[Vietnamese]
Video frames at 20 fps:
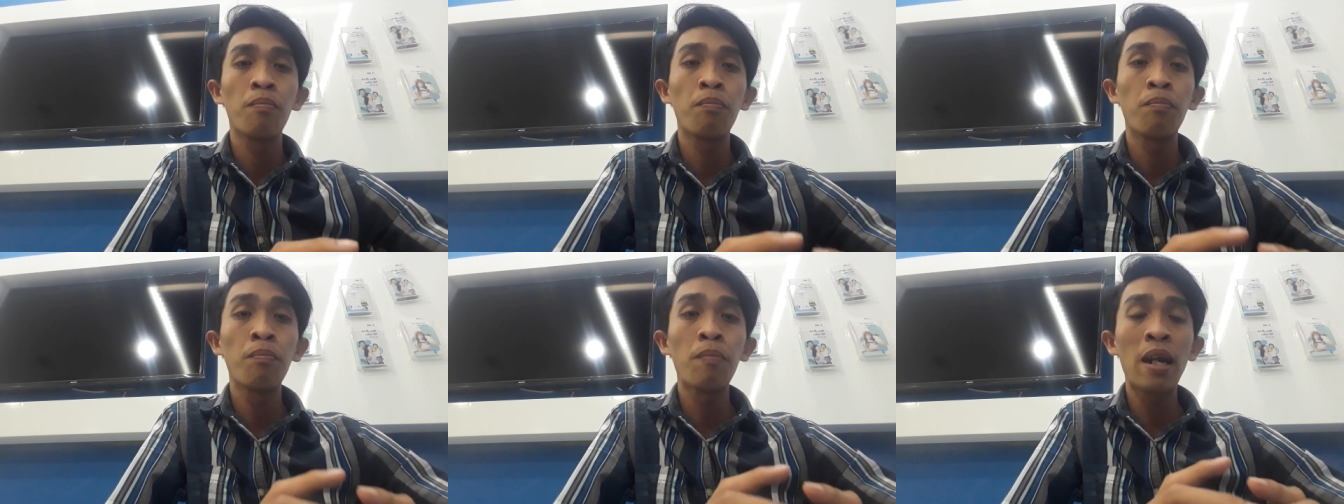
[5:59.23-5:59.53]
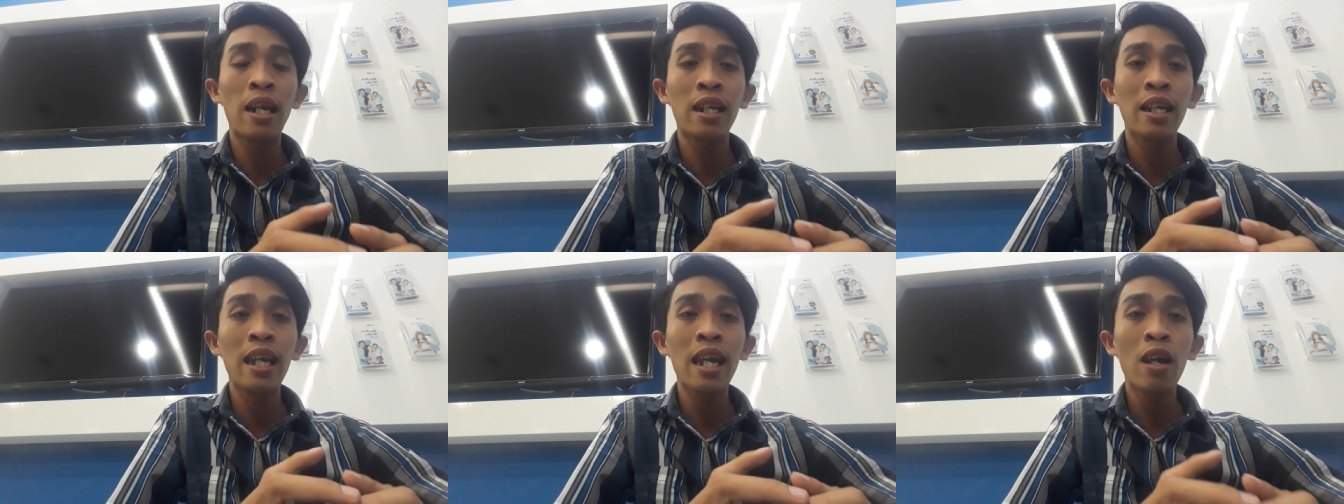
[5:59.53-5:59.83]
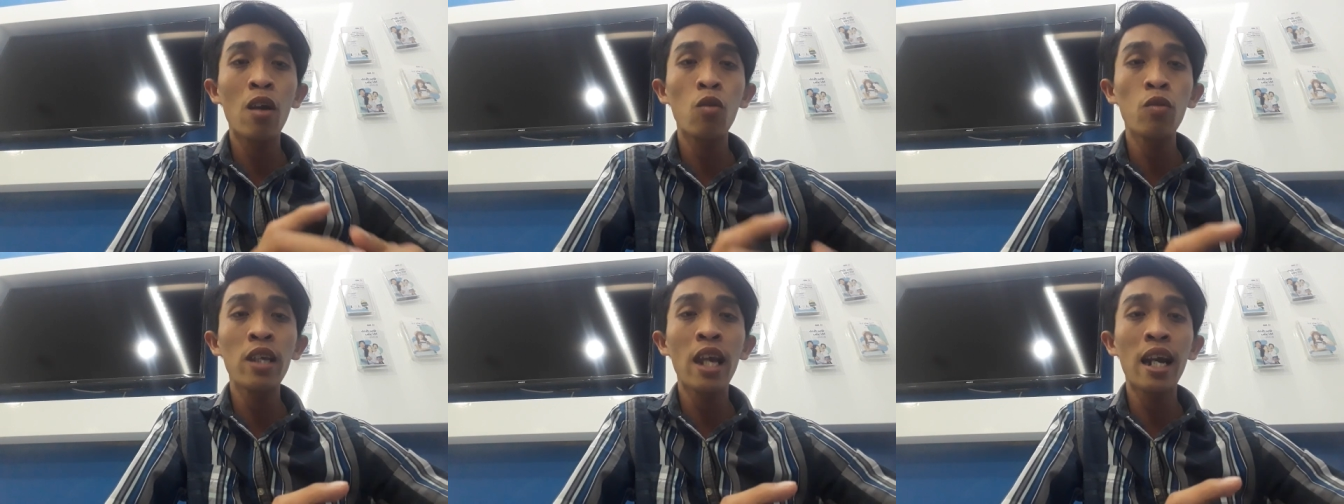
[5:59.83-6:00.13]
mình
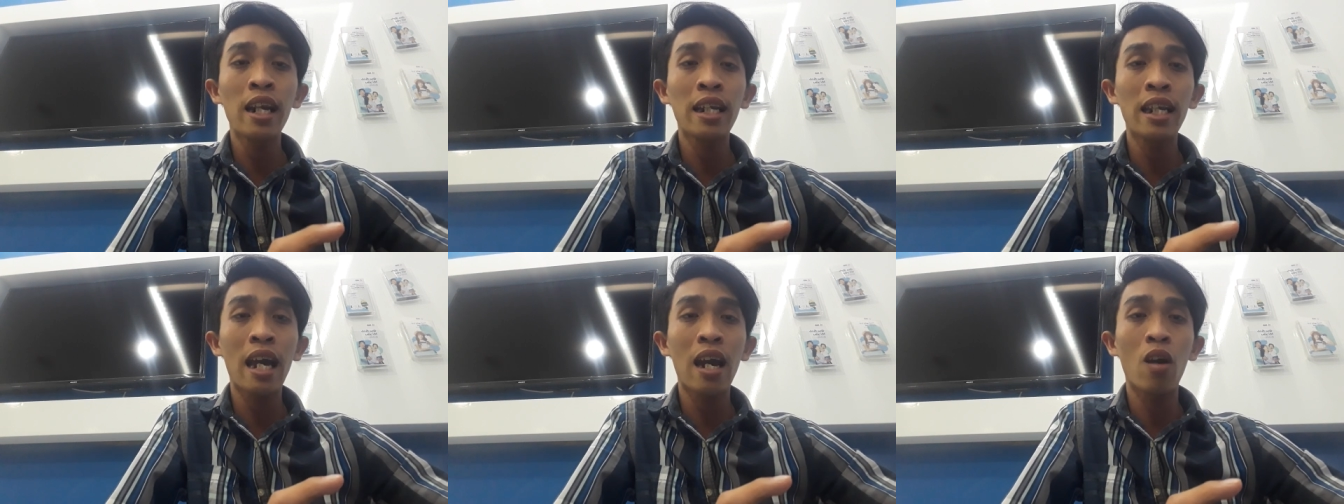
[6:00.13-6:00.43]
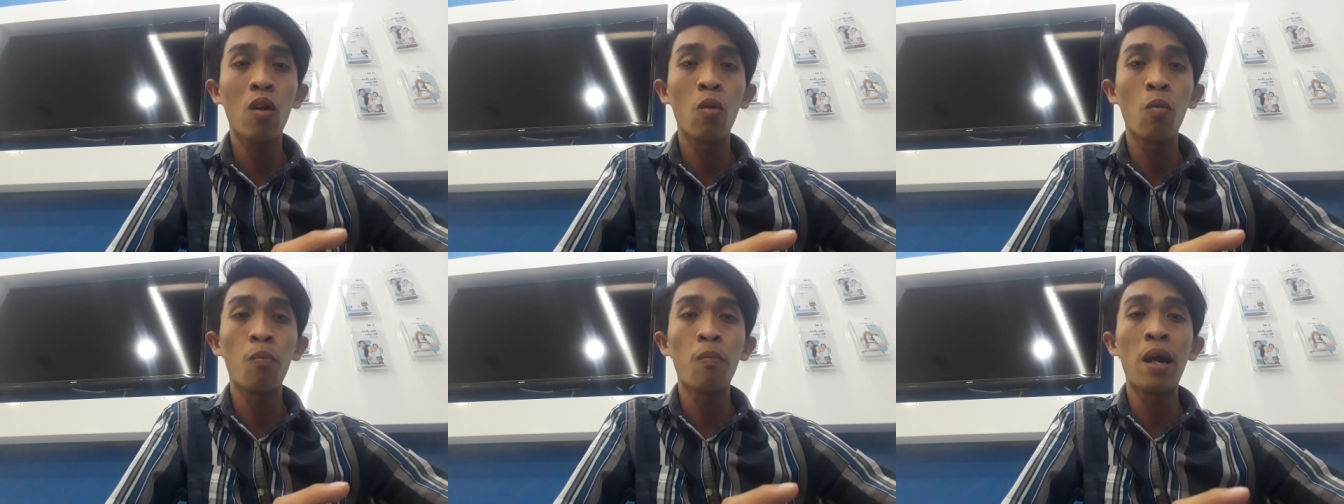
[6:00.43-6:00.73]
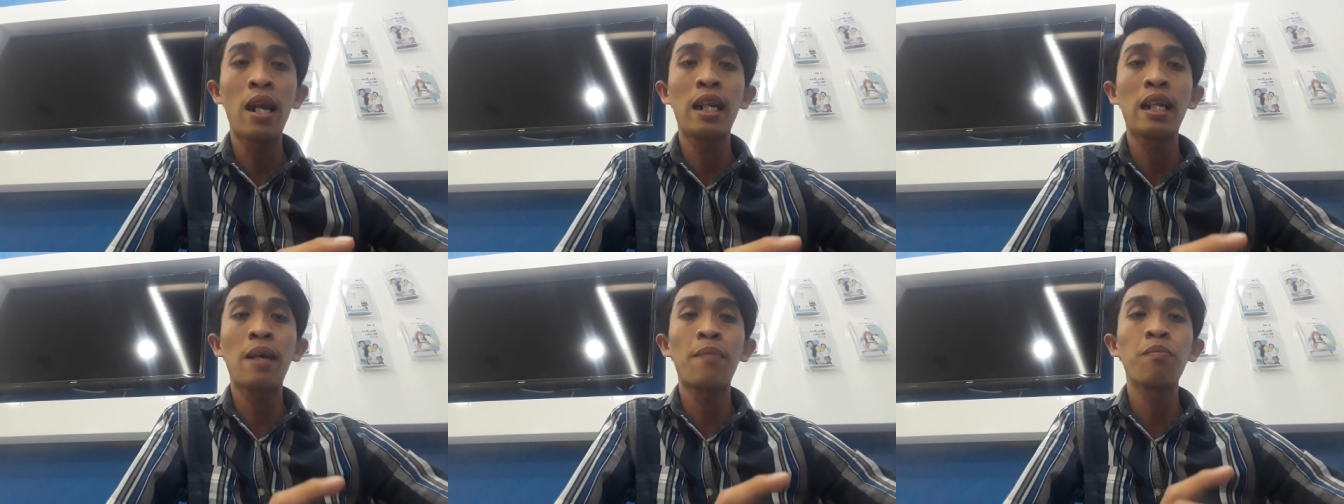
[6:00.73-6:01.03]
gieo nhân nào
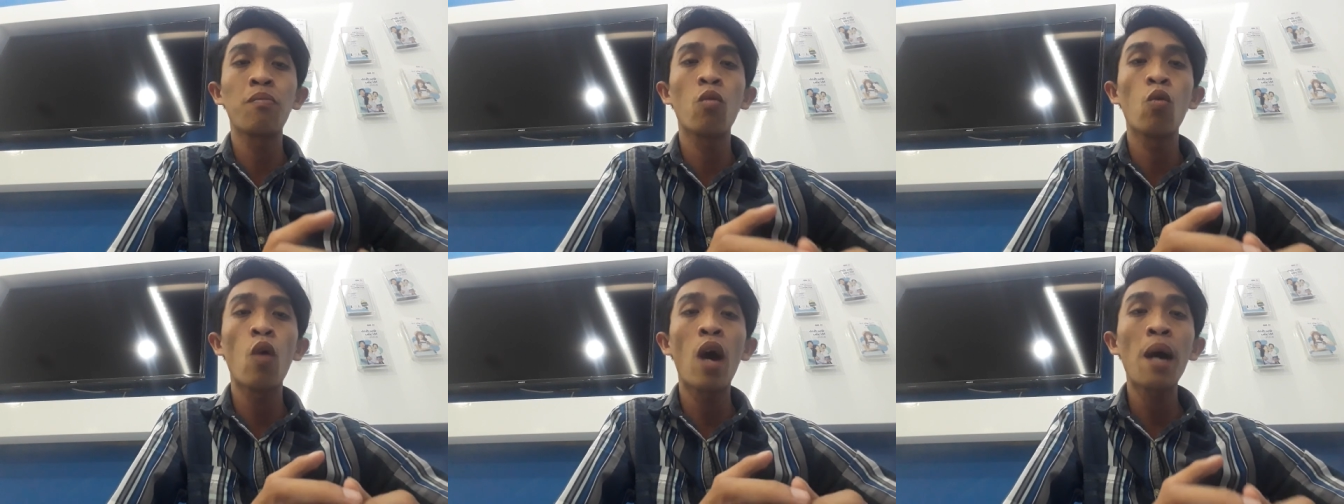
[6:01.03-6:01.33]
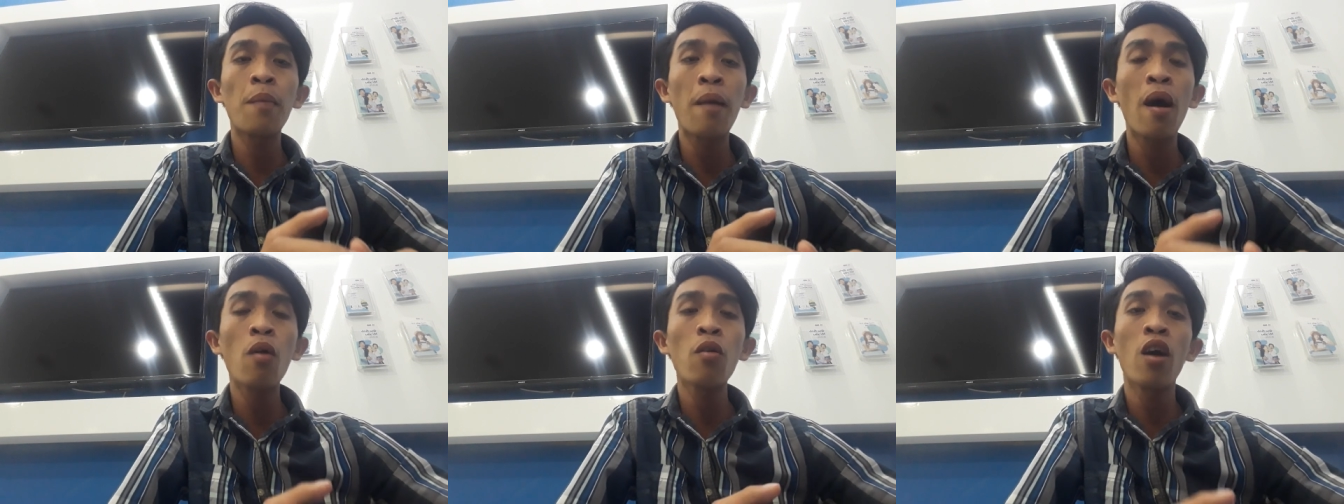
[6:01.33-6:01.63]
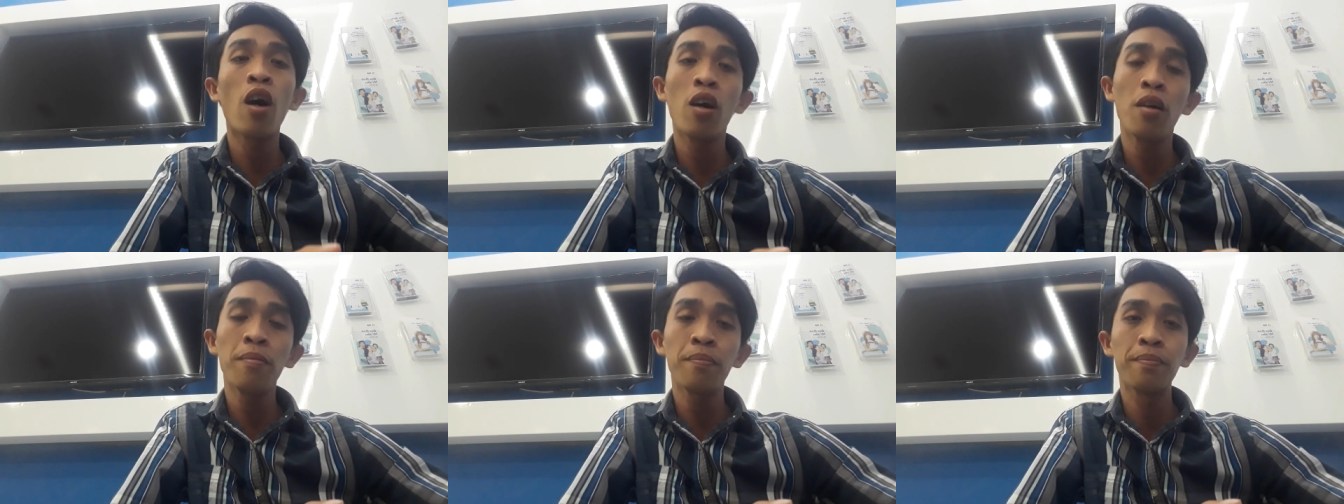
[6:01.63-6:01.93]
mình gặp quả báo
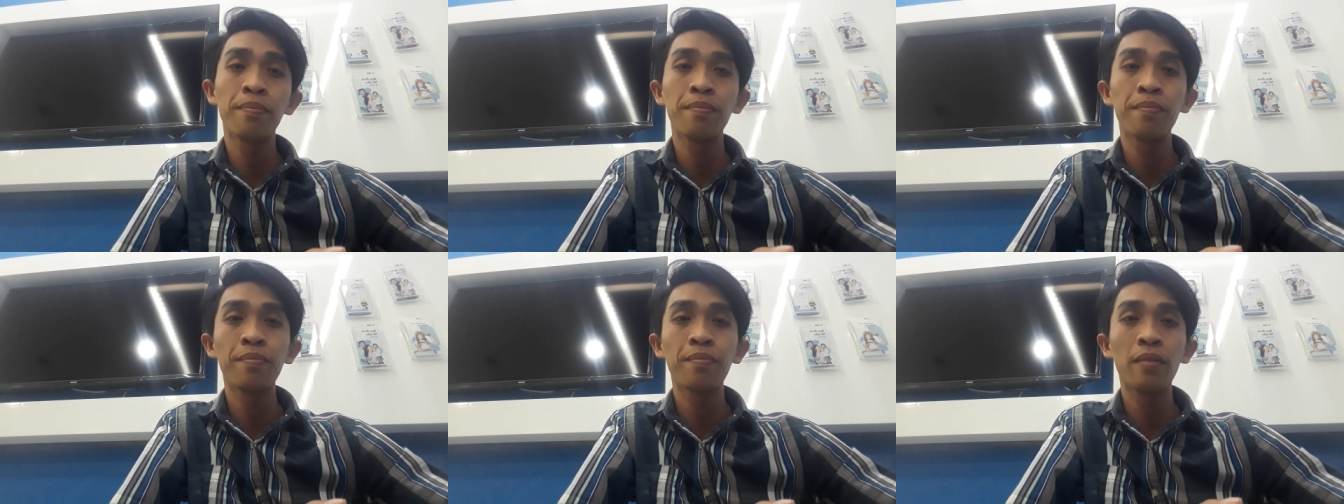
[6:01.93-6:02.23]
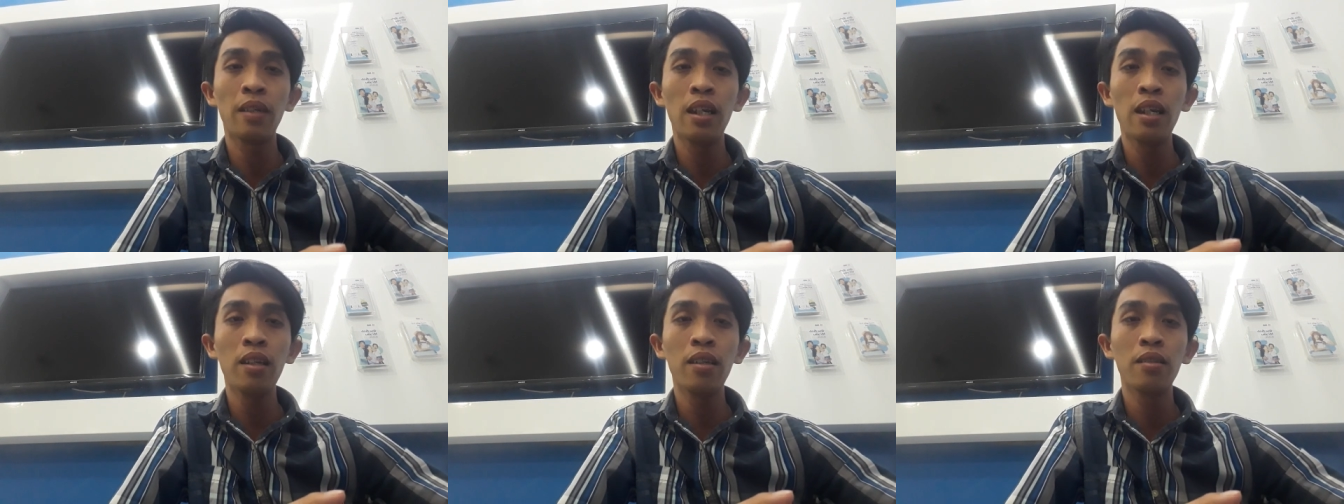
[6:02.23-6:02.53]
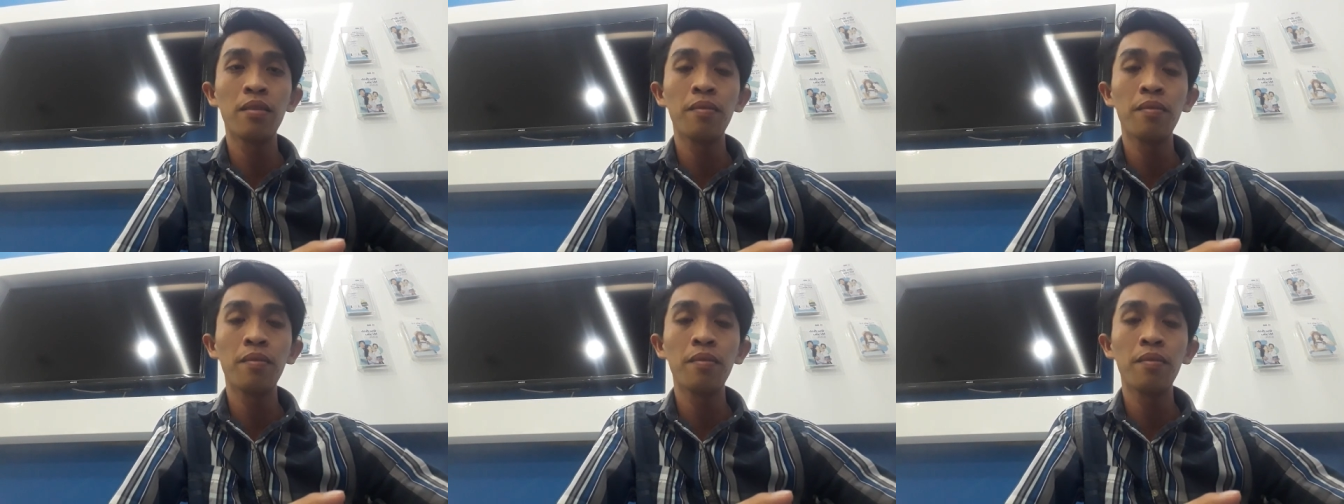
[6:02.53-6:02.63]
đó đó